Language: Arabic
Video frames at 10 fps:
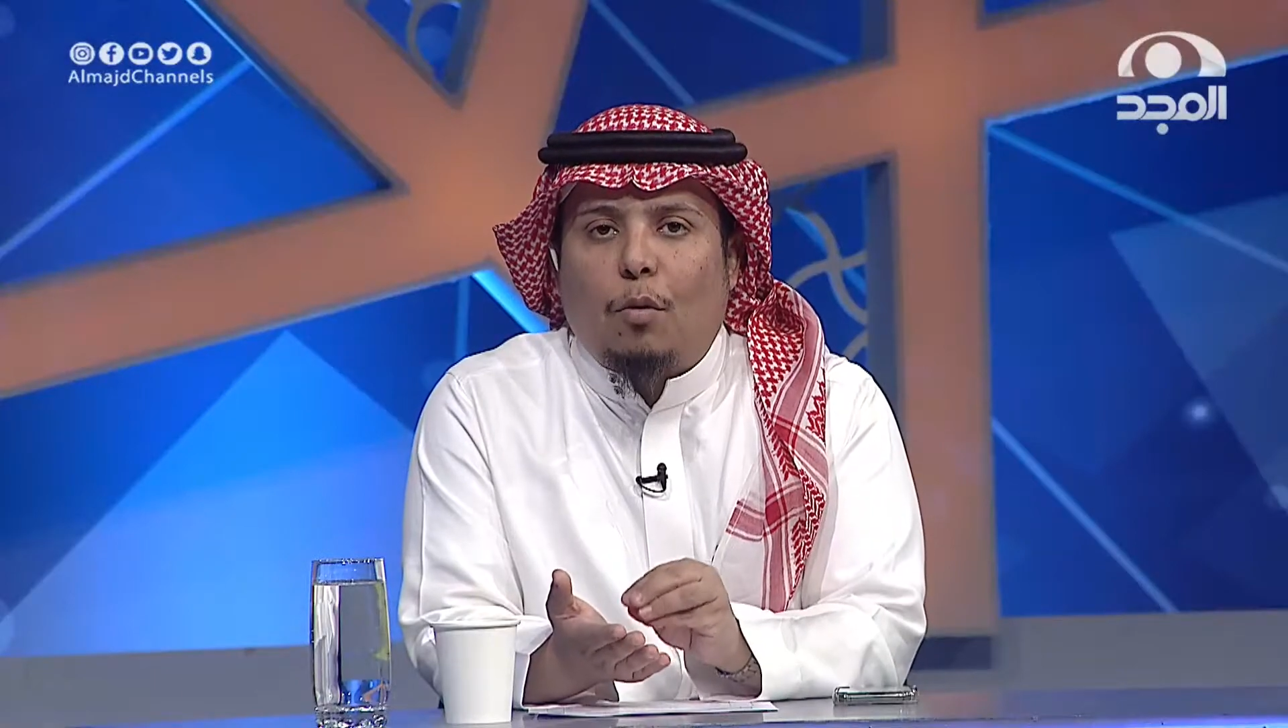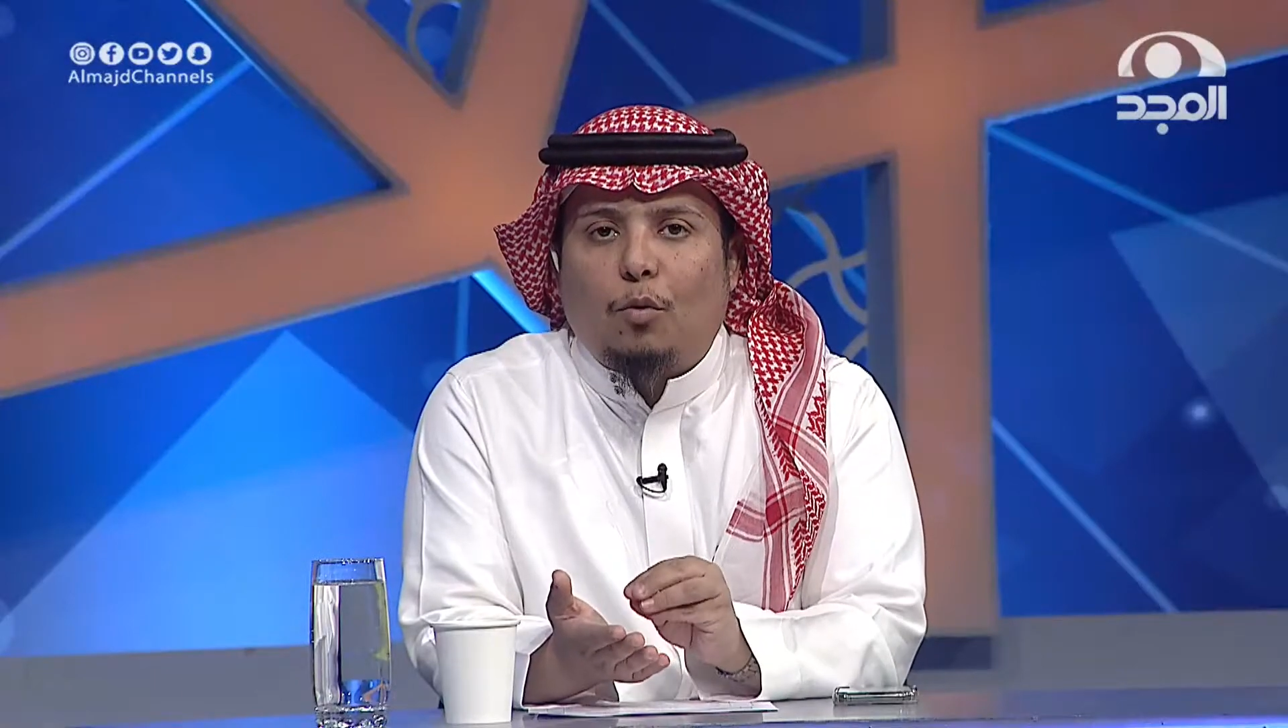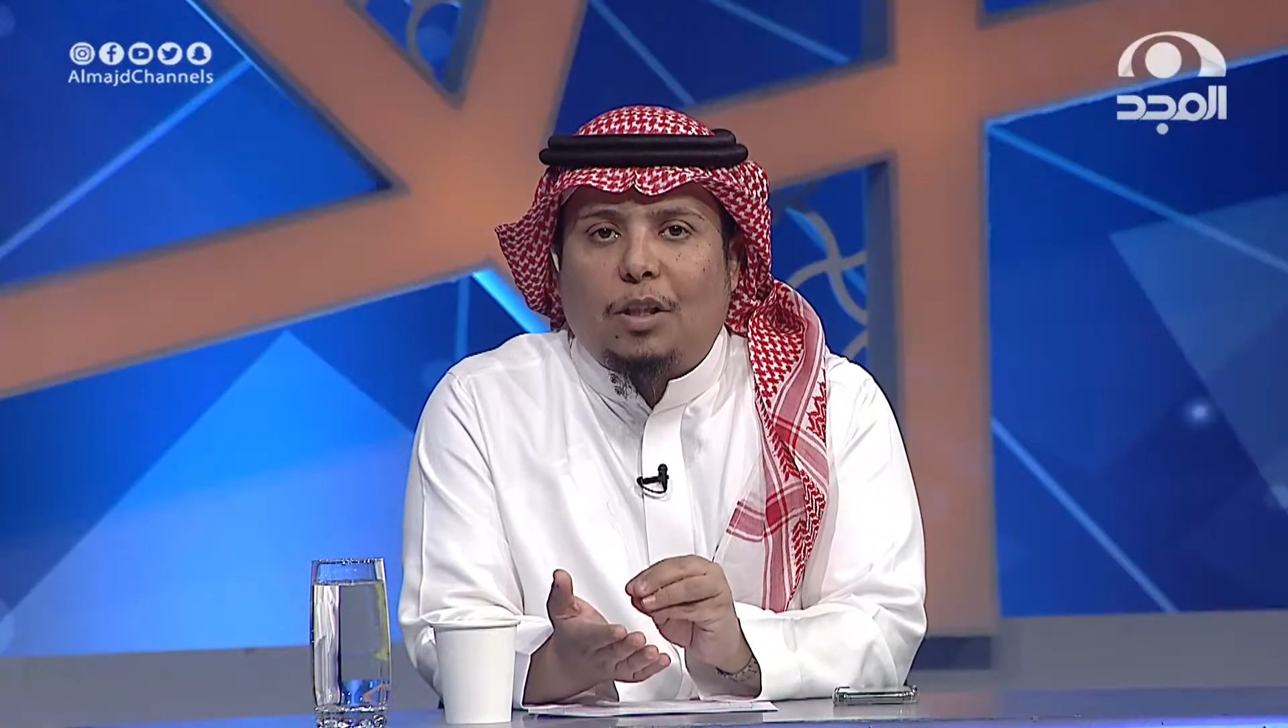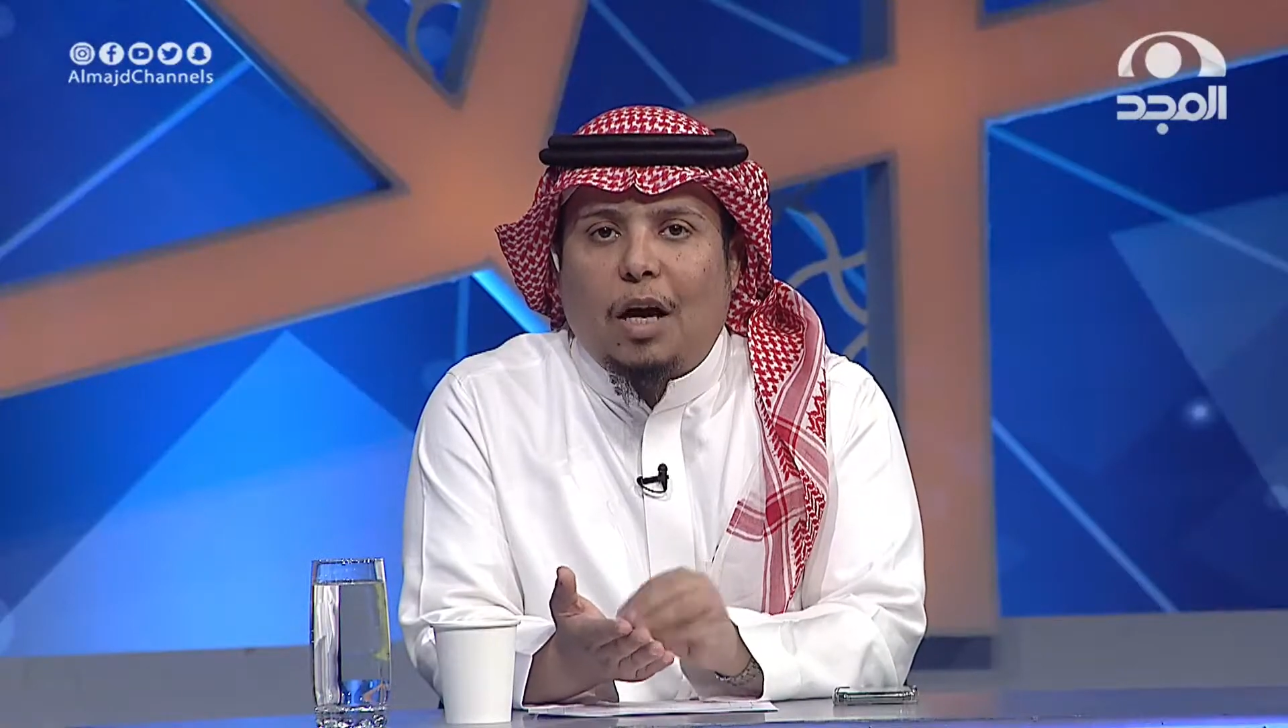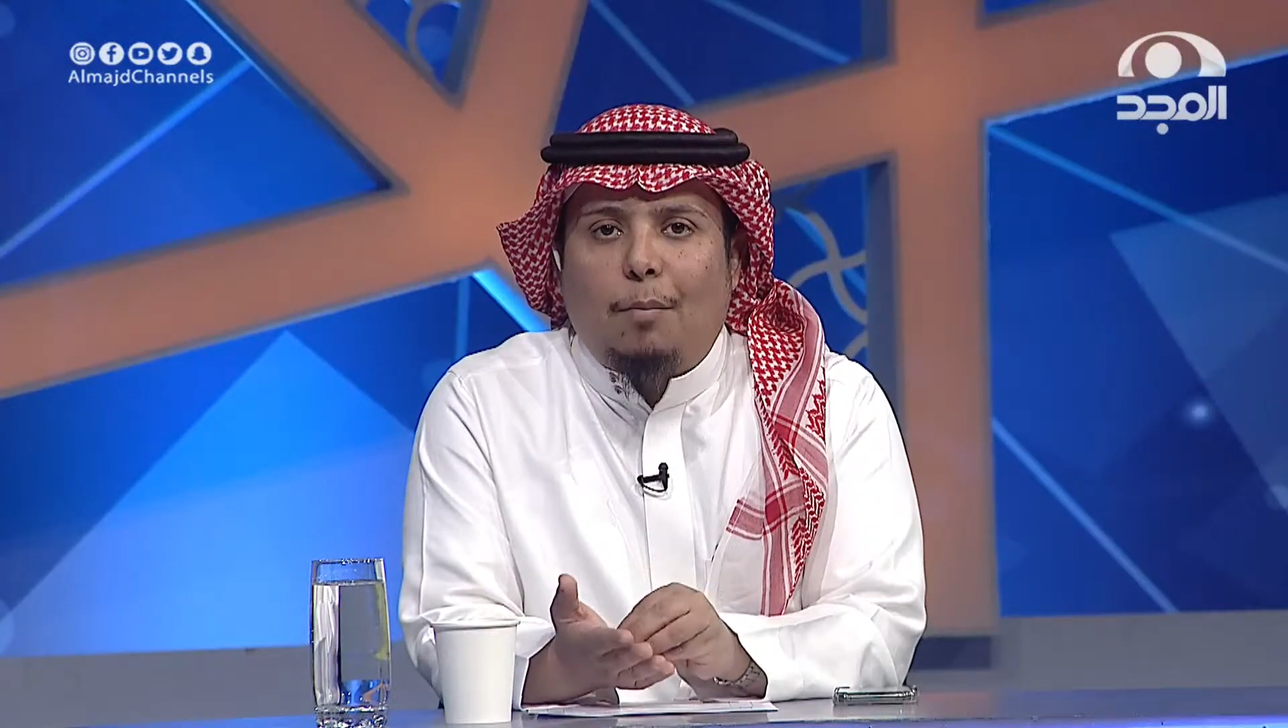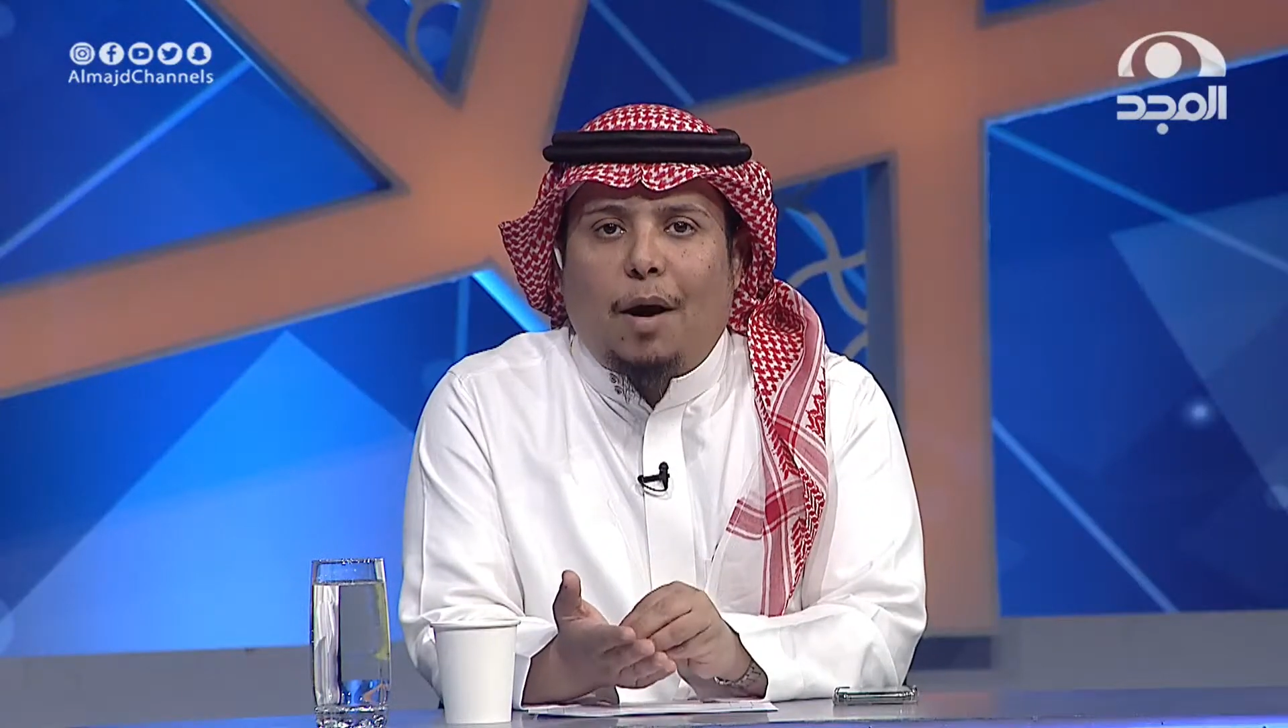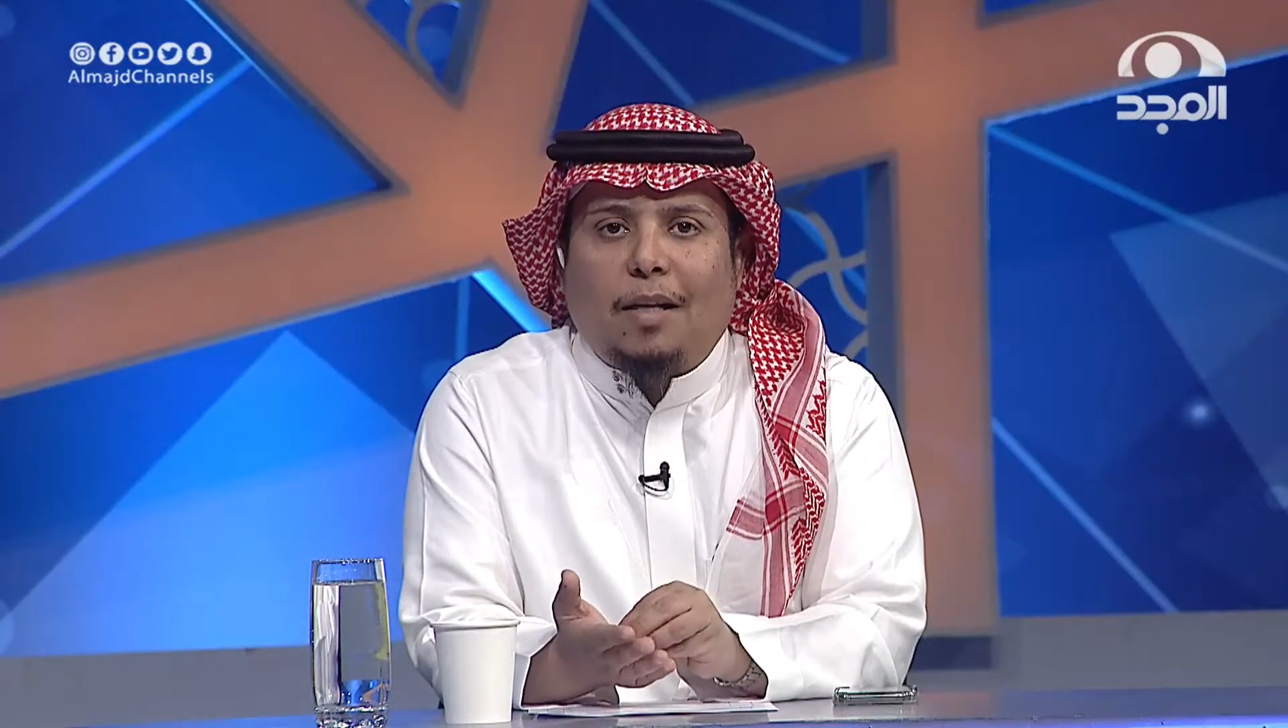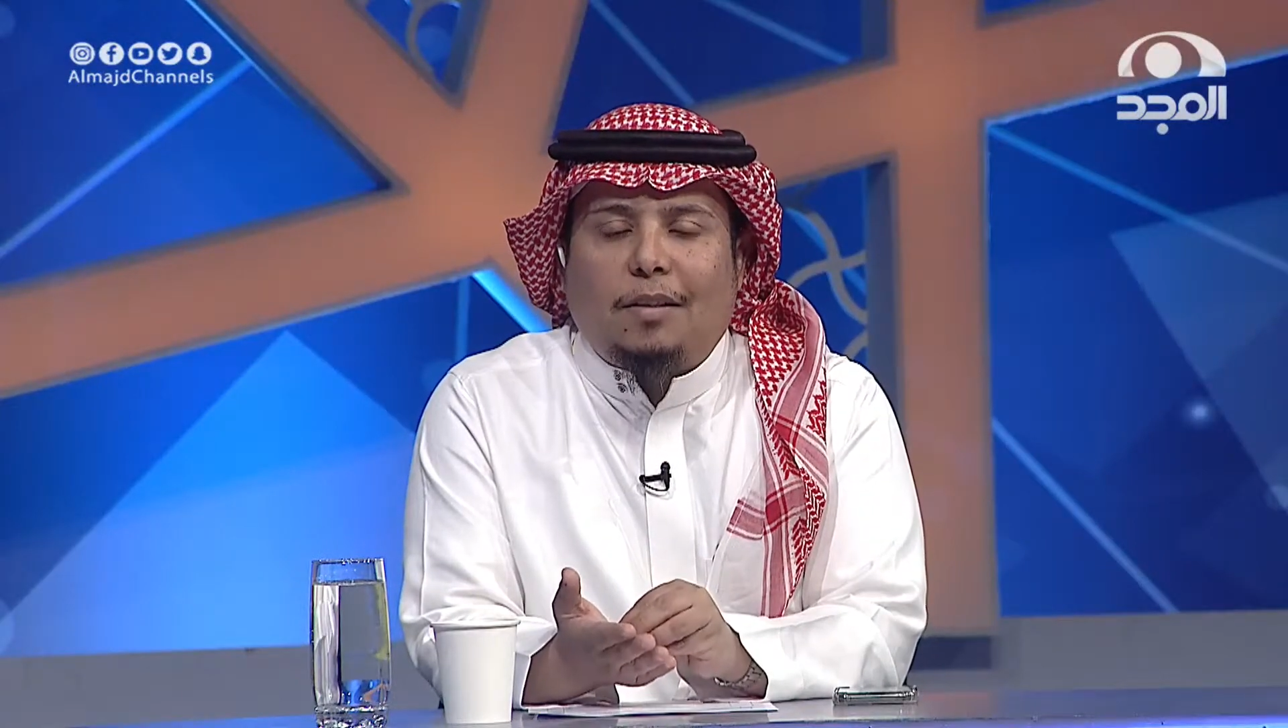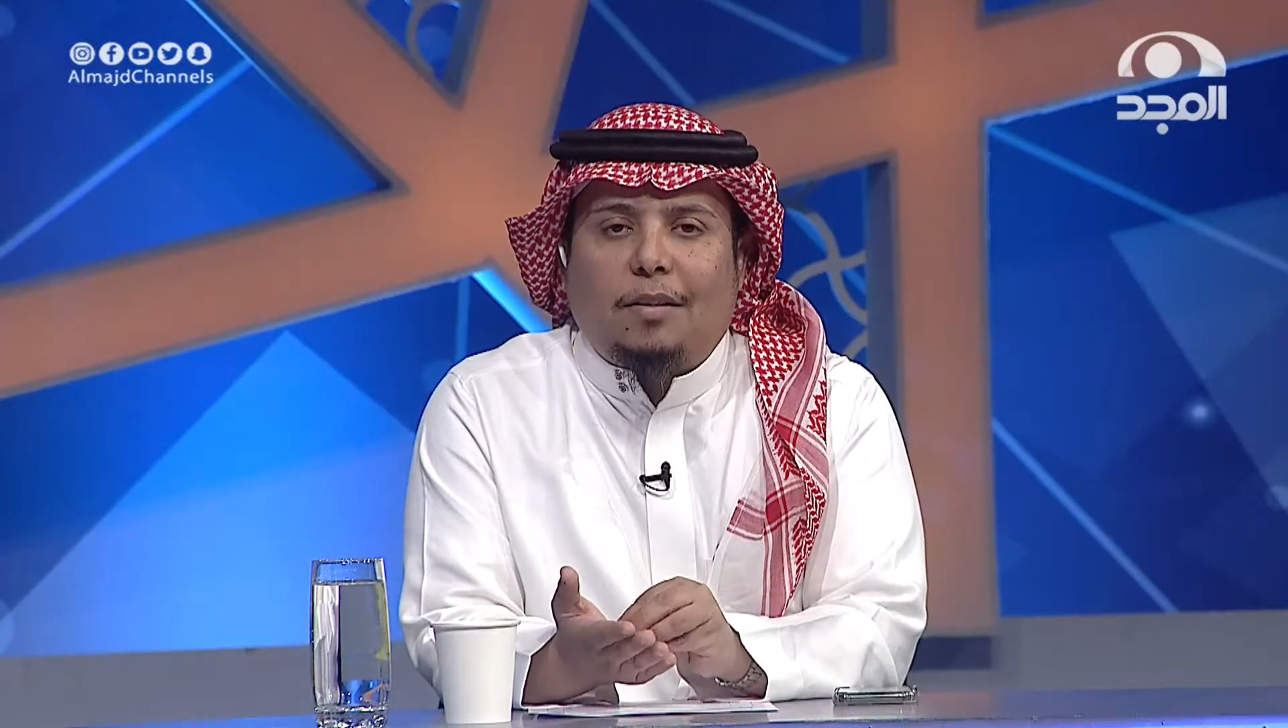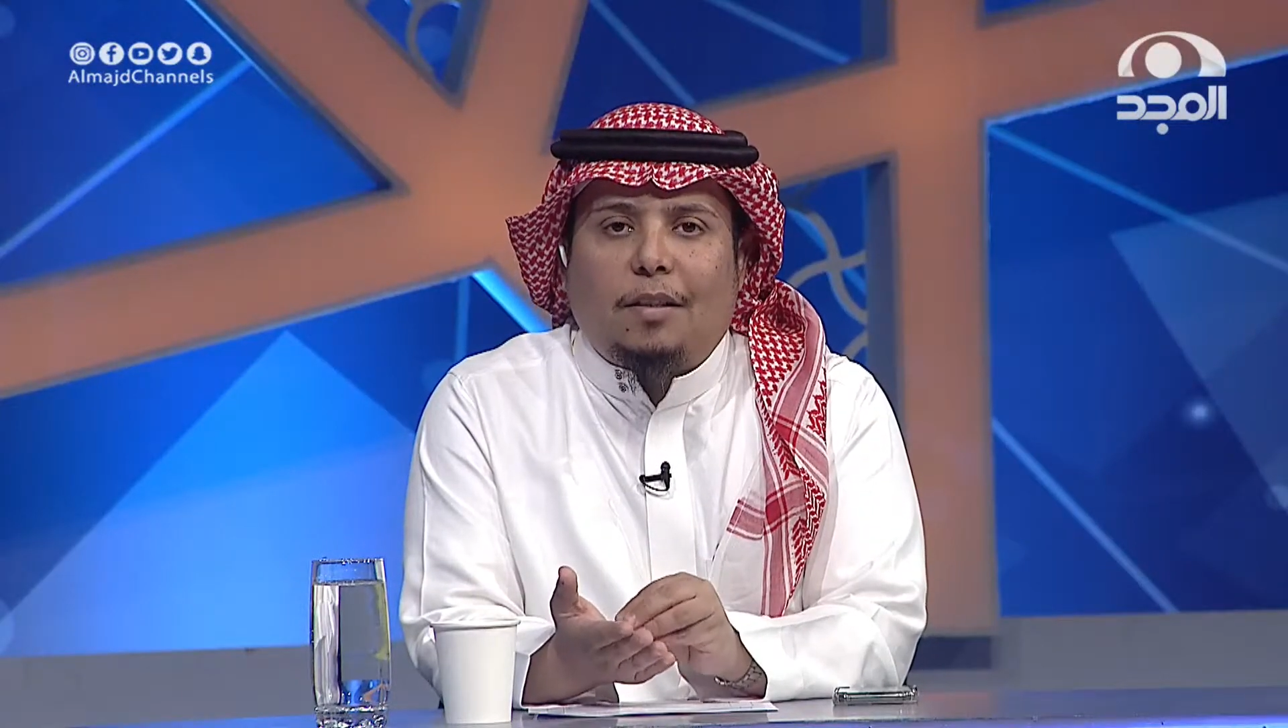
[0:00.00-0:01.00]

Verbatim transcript: ومتابعه